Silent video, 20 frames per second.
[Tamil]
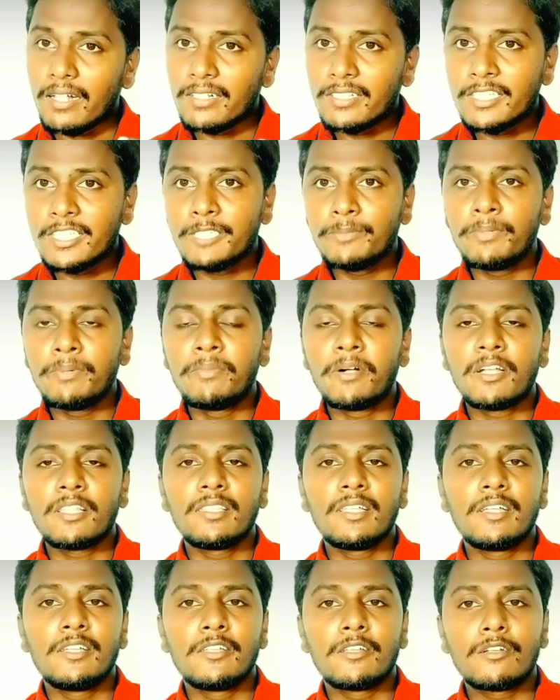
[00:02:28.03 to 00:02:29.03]
அஞ்சு ஜிபி
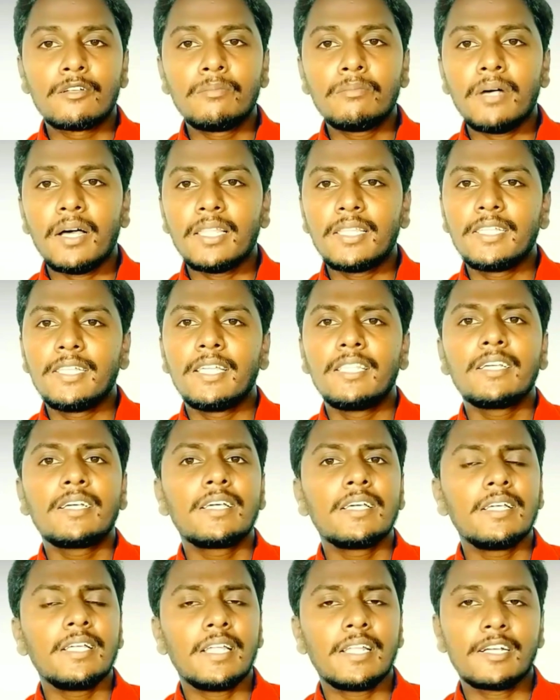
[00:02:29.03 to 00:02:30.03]
மட்டும்தான் இருக்கும் அது
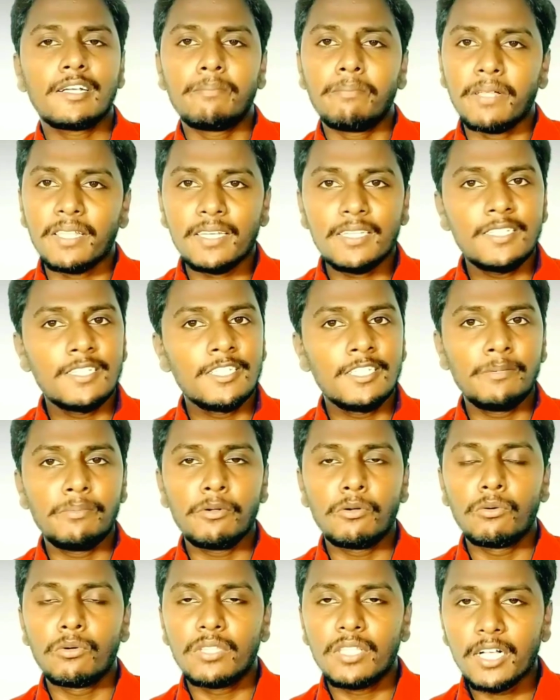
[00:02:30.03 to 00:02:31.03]
எதுக்கு எனக்கு பதினஞ்சு
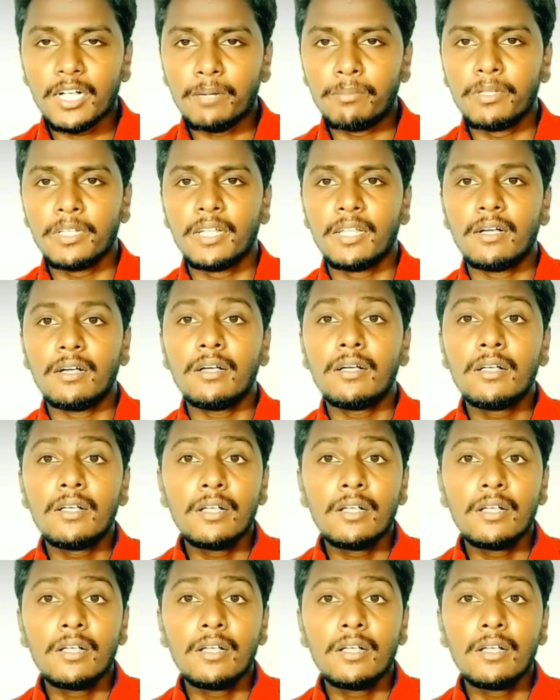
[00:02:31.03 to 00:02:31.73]
ஜிபி கொடுத்தாங்க அப்படின்னா